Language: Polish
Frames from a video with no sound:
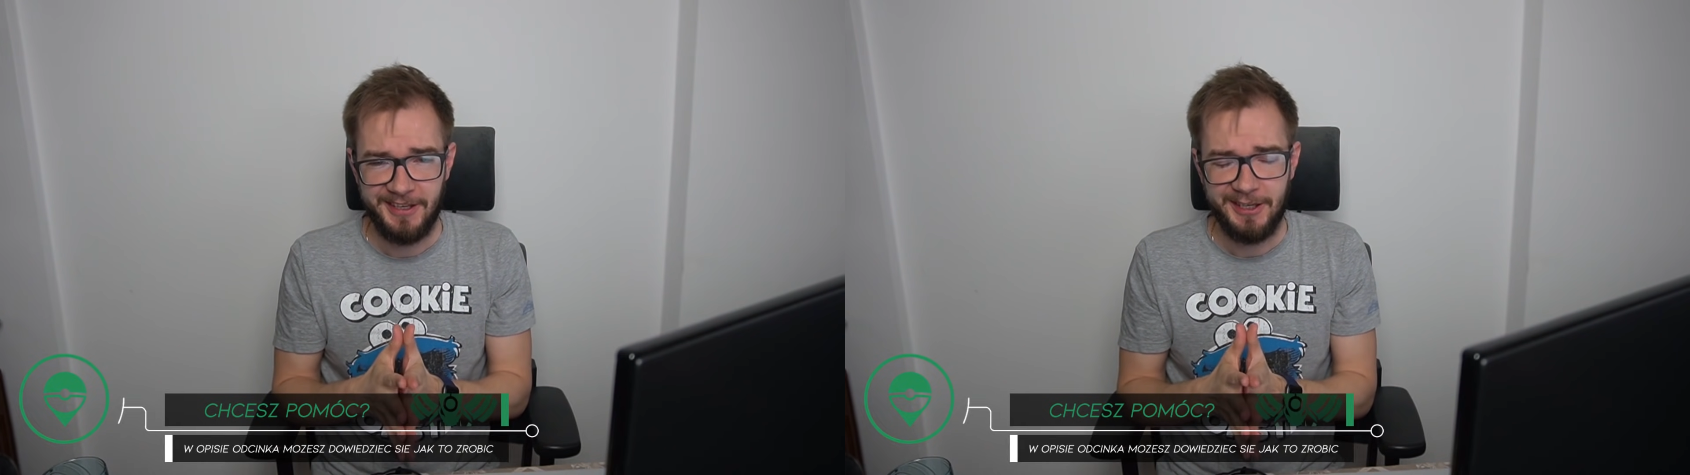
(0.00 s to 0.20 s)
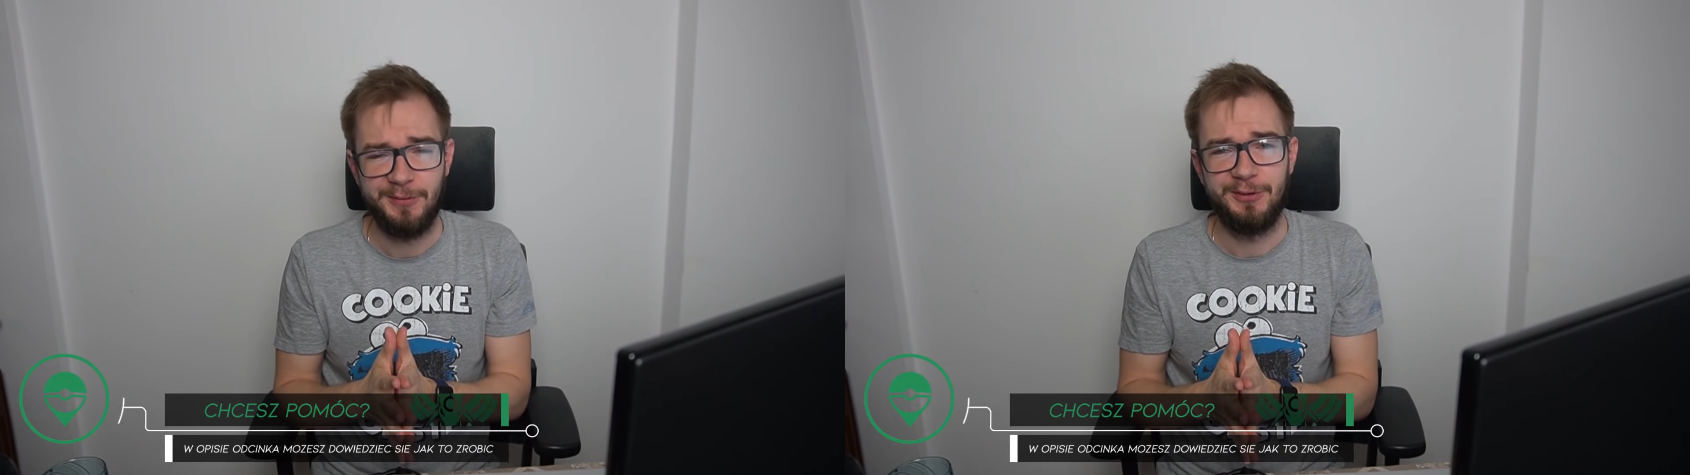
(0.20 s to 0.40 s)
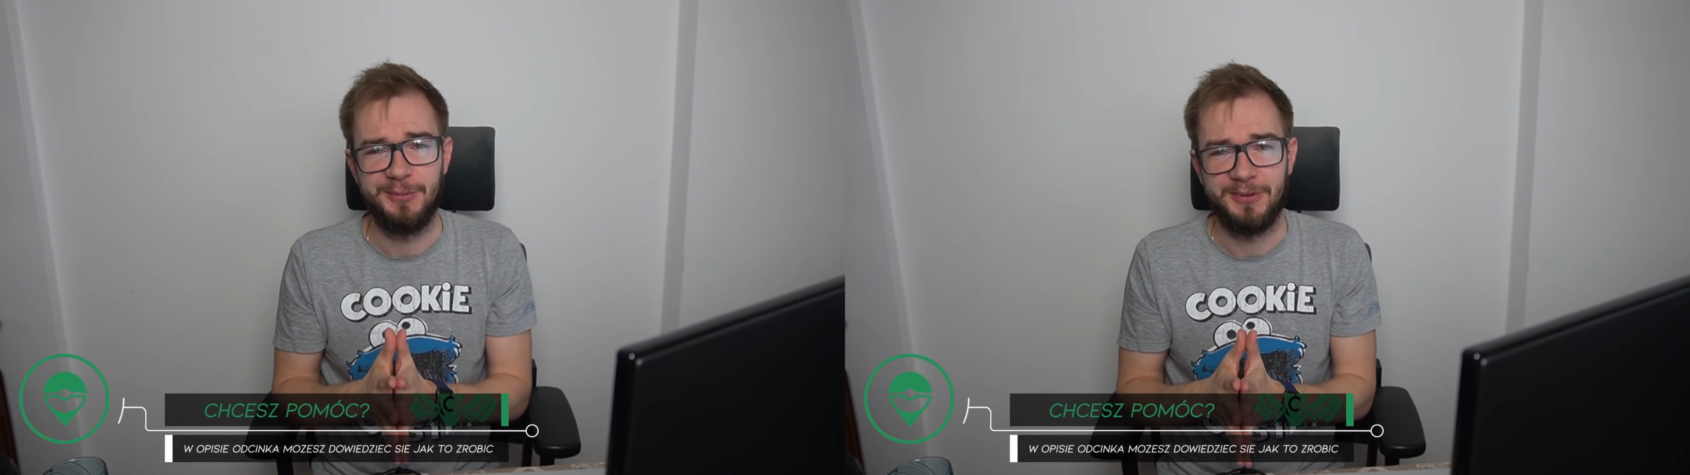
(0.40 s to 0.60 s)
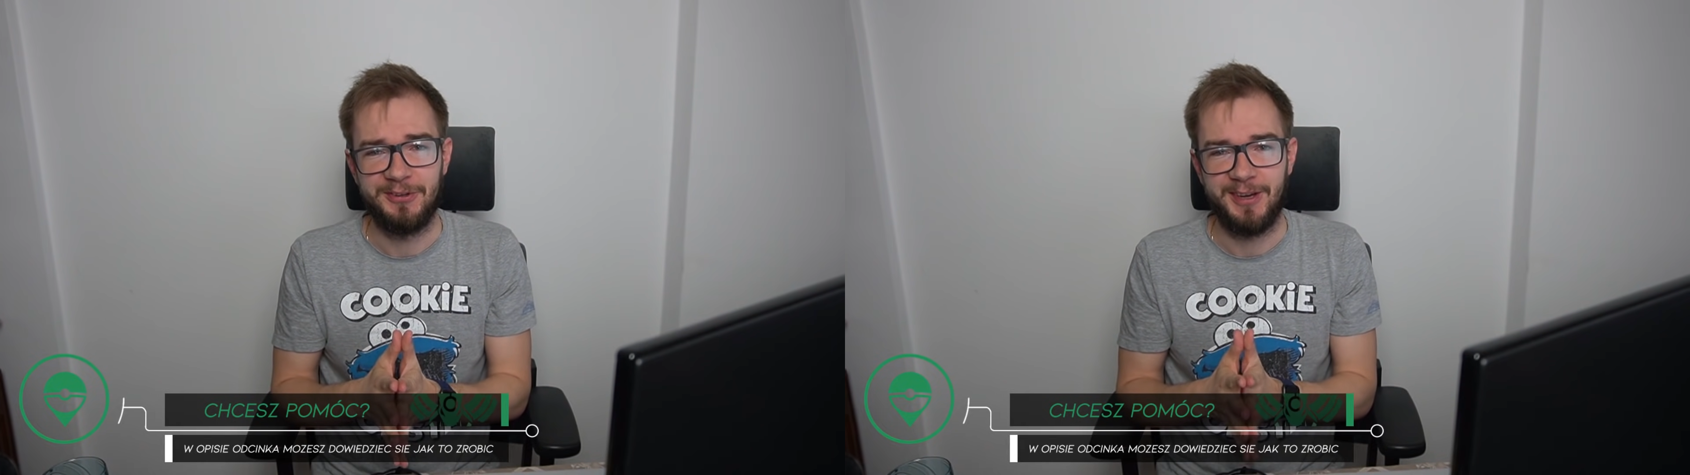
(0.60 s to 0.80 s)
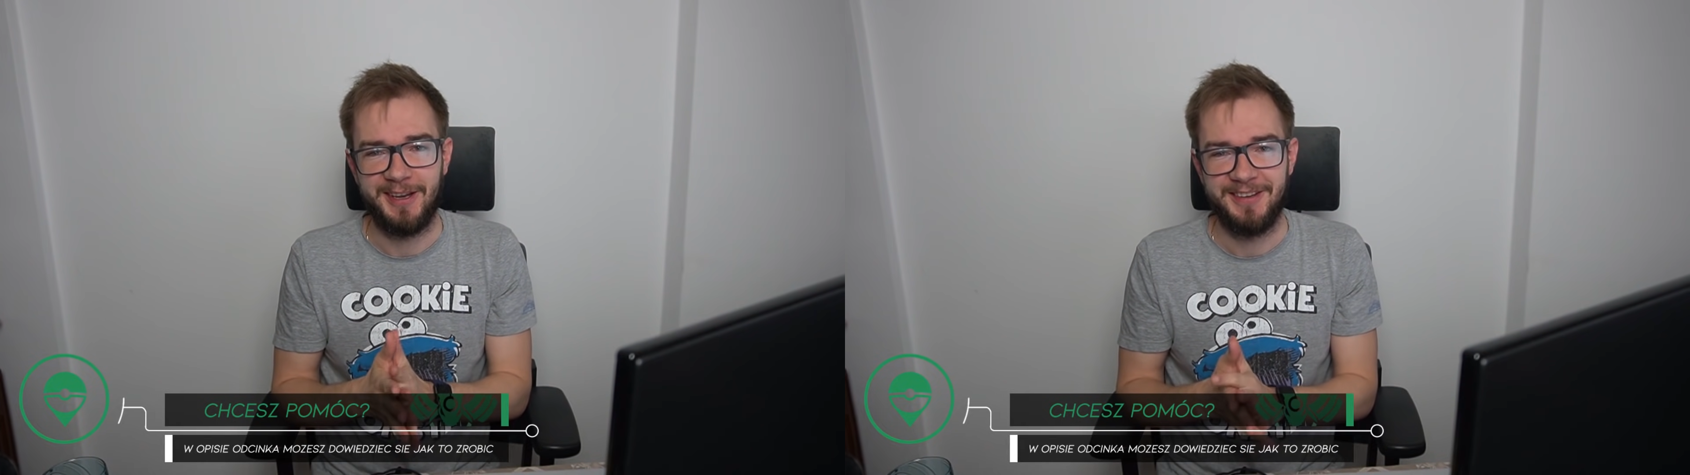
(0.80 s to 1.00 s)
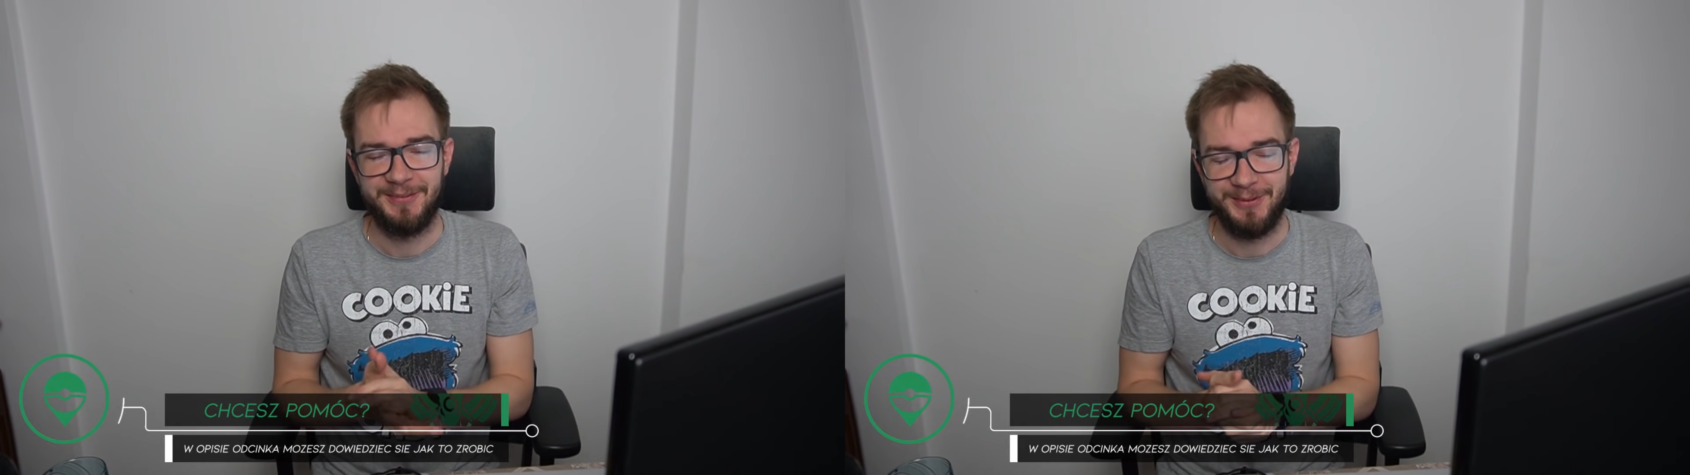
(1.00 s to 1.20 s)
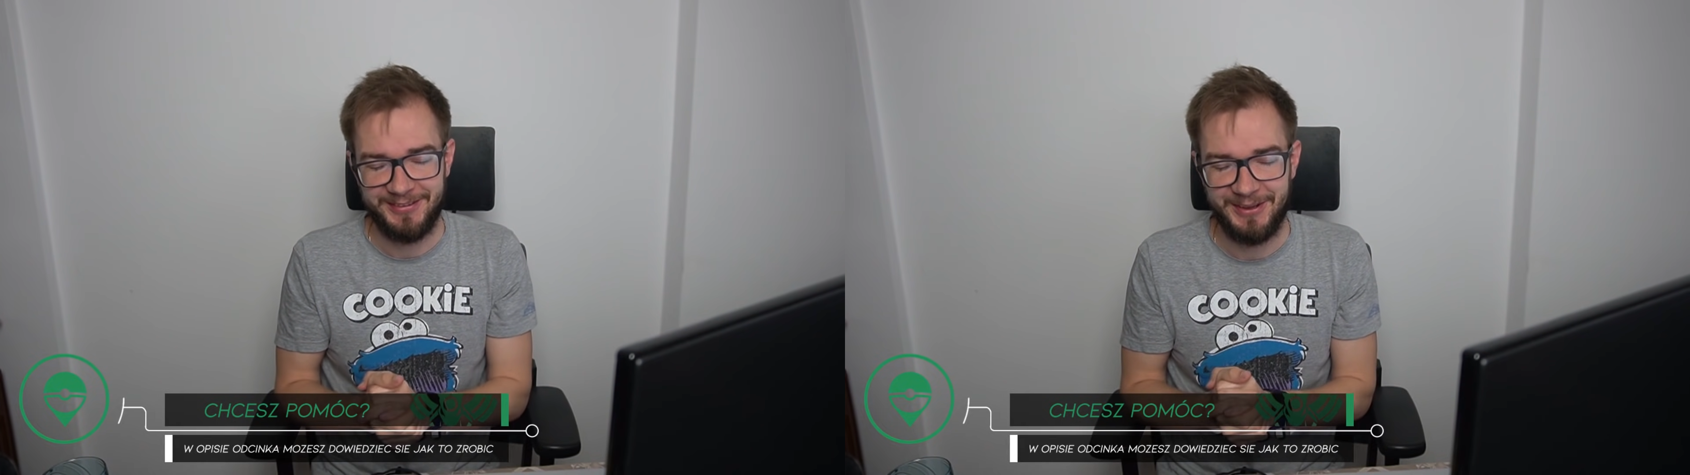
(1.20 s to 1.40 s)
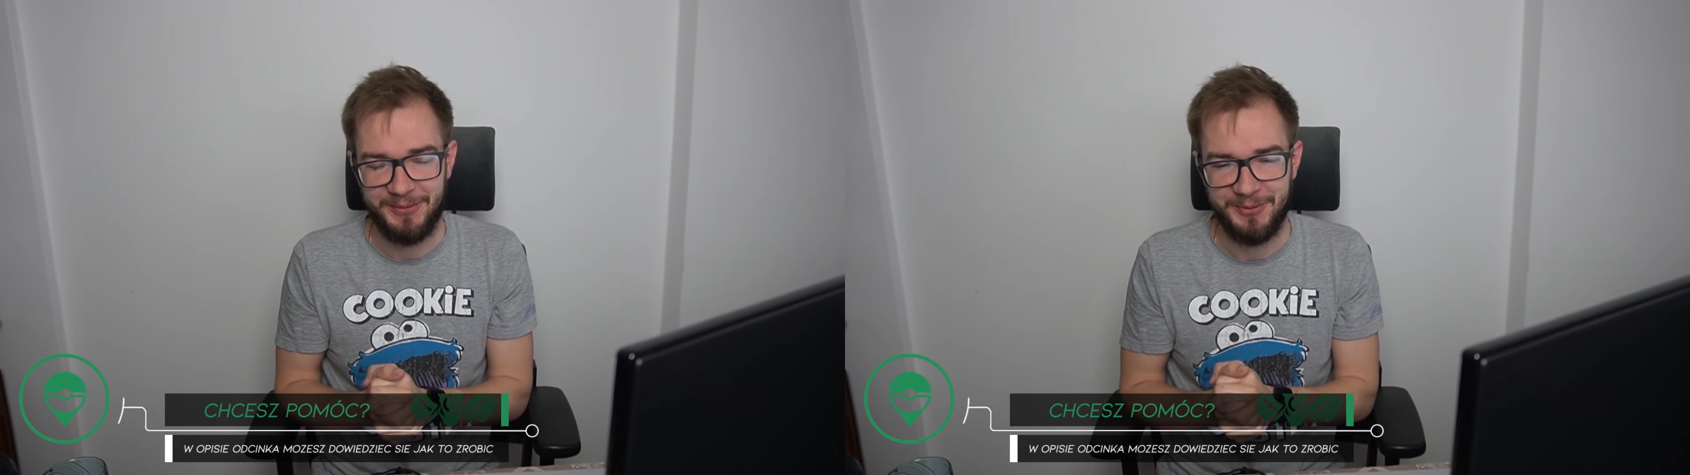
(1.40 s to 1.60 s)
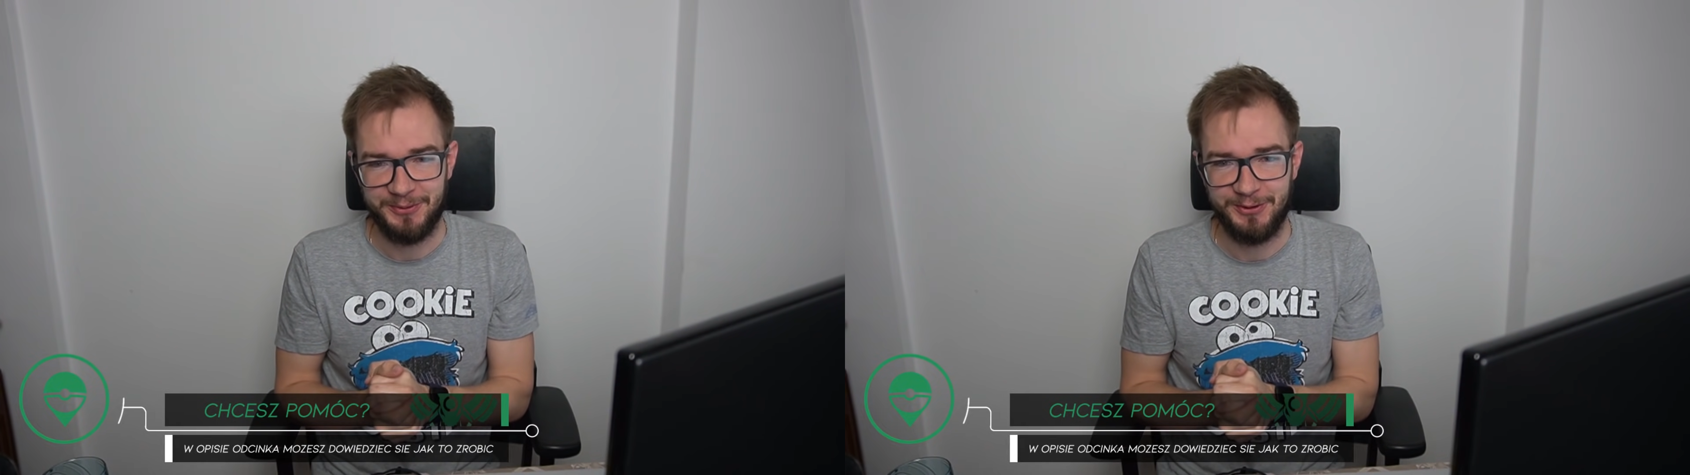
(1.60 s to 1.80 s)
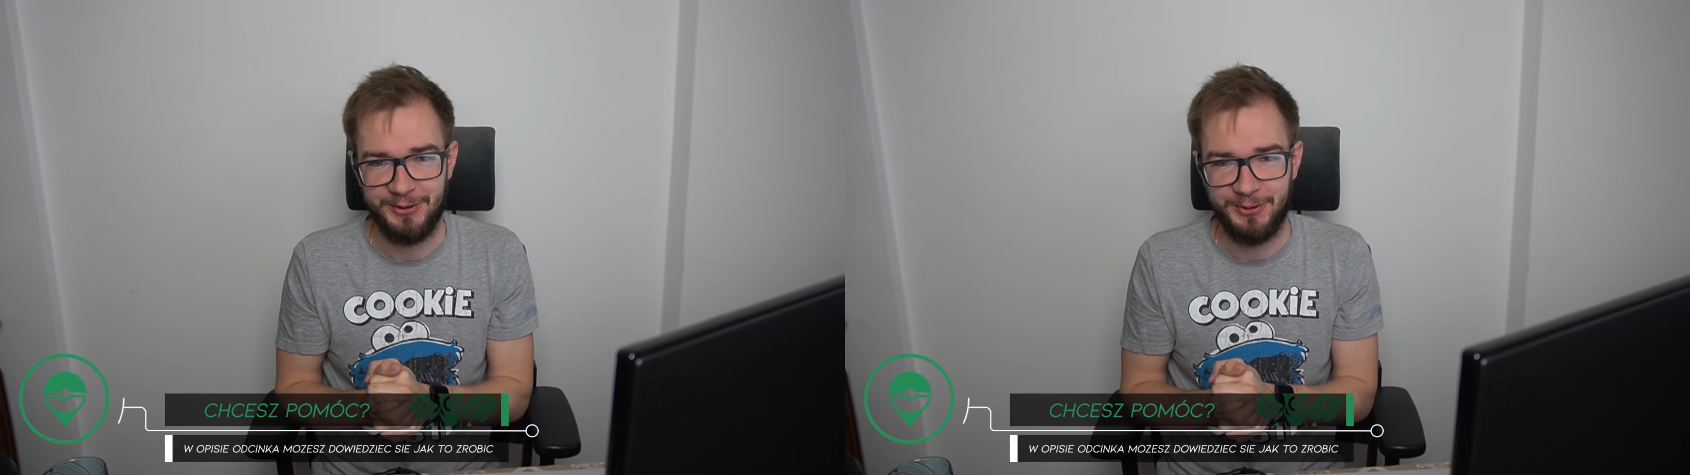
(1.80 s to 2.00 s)
i widzimy się w następnym
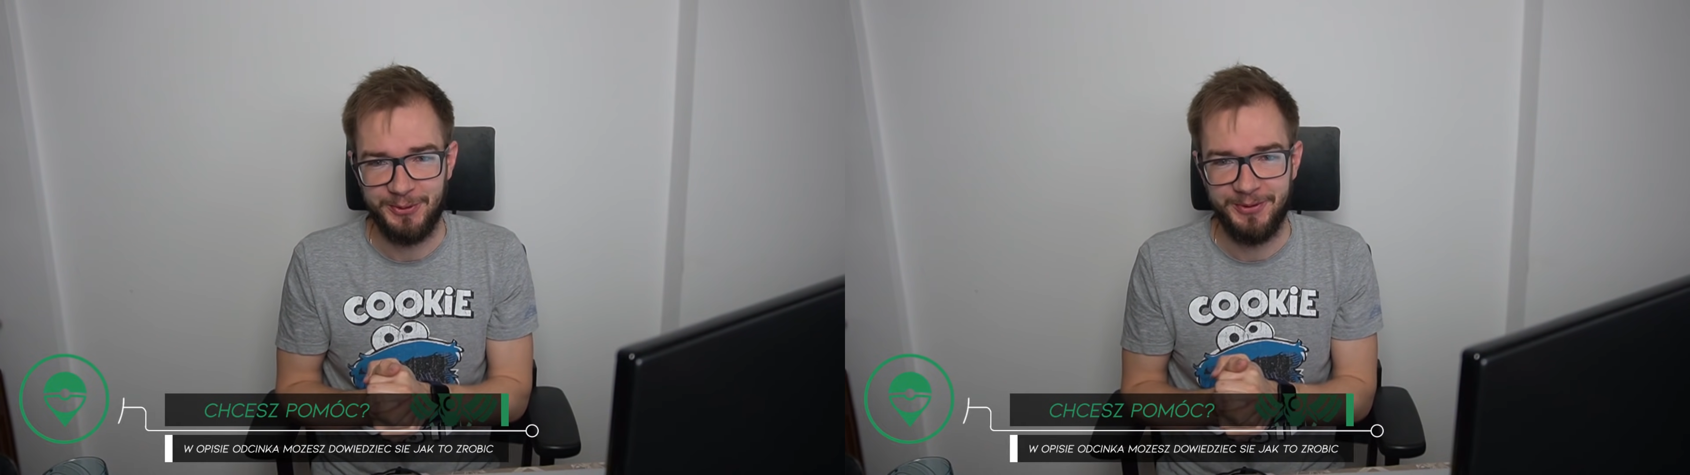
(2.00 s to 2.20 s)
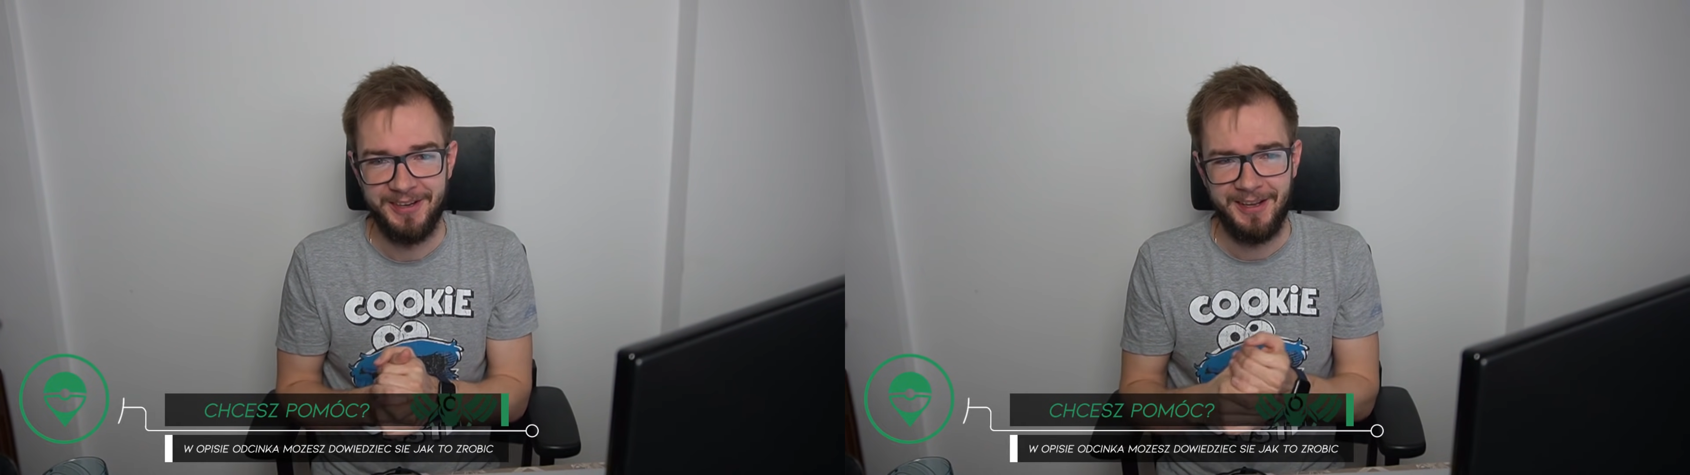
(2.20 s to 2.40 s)
odcinku